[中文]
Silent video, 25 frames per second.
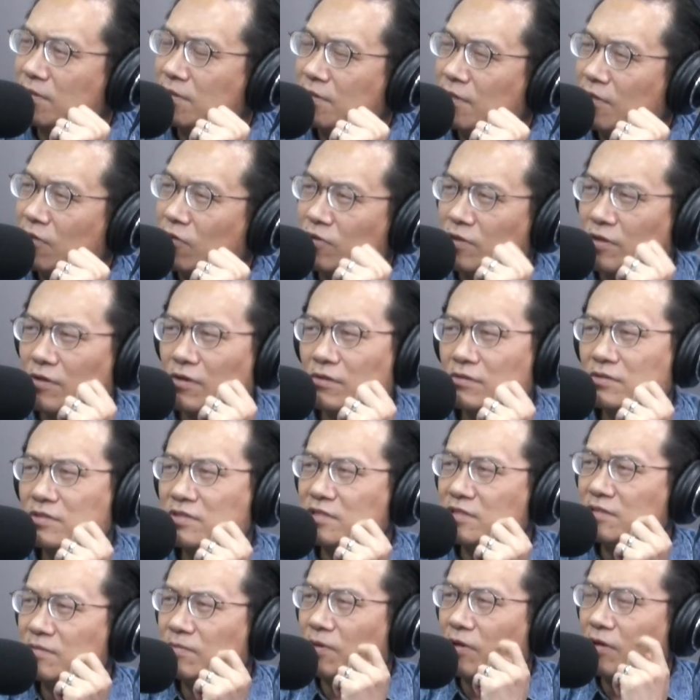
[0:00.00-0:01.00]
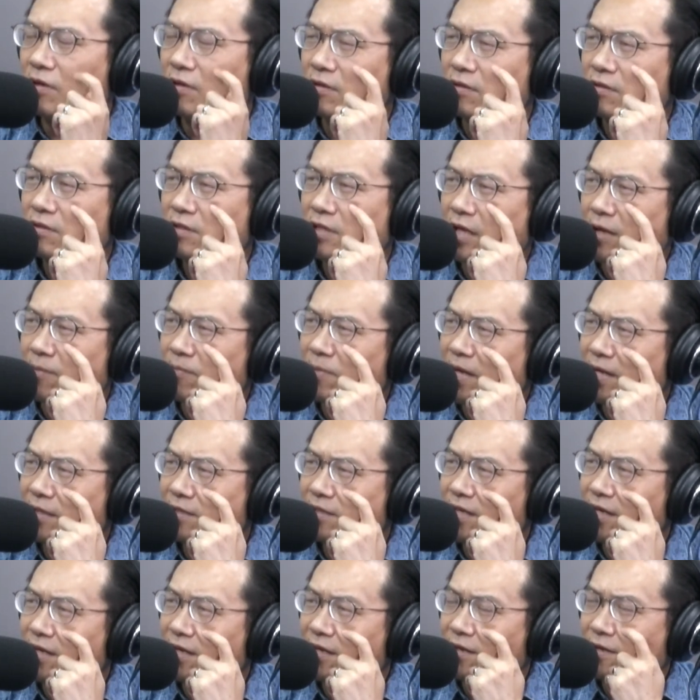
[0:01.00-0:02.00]
我拢讲是无，是
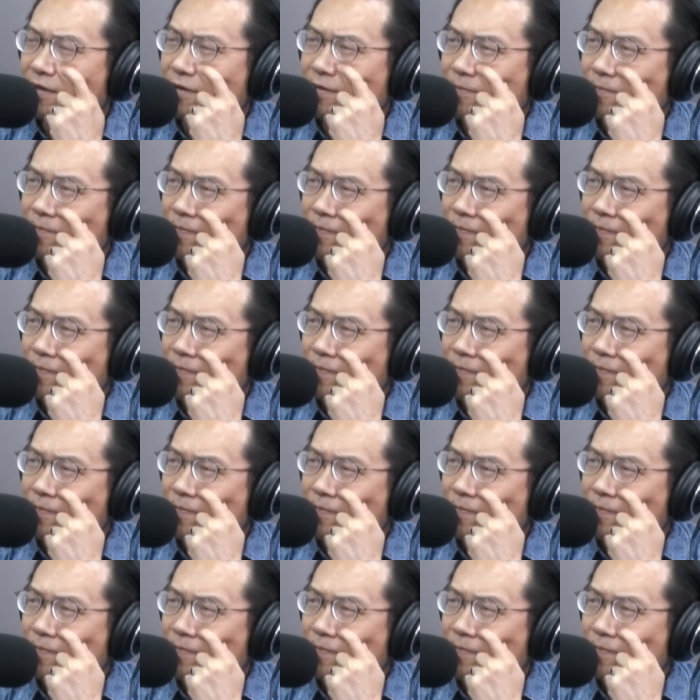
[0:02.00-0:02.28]
无，是无，